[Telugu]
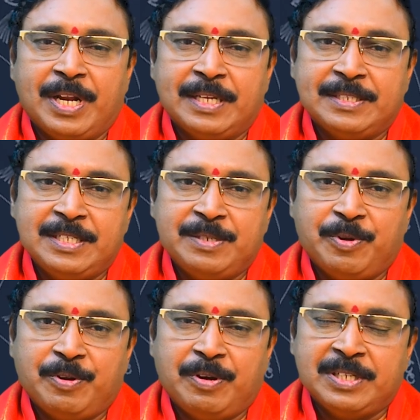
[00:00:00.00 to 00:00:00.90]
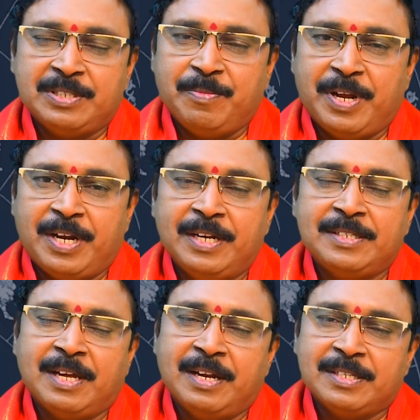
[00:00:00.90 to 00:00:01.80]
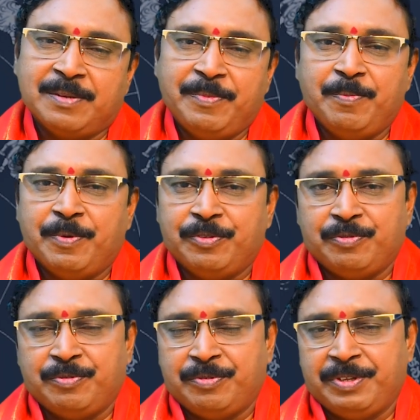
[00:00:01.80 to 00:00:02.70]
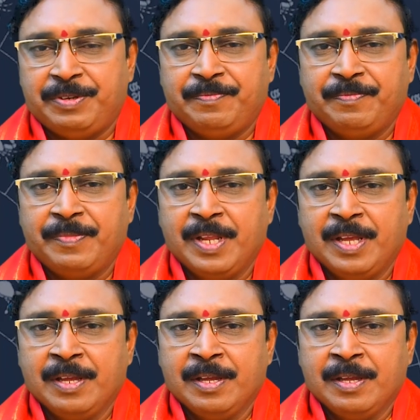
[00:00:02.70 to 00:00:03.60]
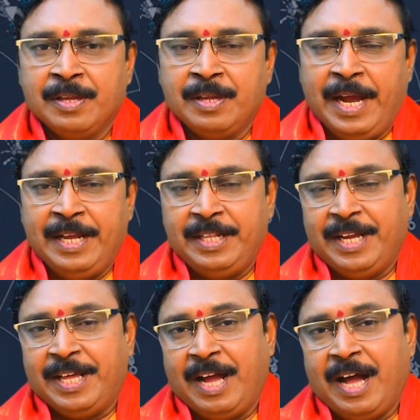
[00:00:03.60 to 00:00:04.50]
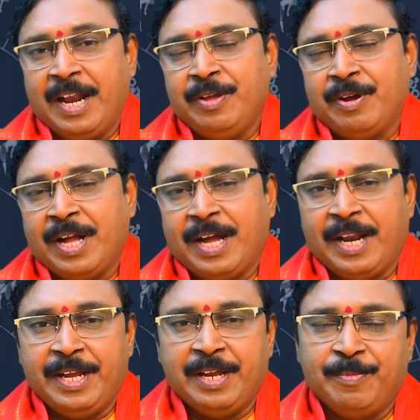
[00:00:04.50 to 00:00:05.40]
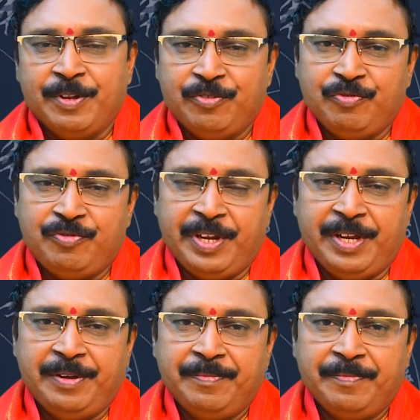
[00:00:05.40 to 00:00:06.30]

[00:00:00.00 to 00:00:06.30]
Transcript: ఒక రాశి నుంచి మరొక రాశికి మారటానికి చాలా సమయం పడుతూ ఉంటుంది అయితే గ్రహాల యొక్క కలయికను మనం చూసి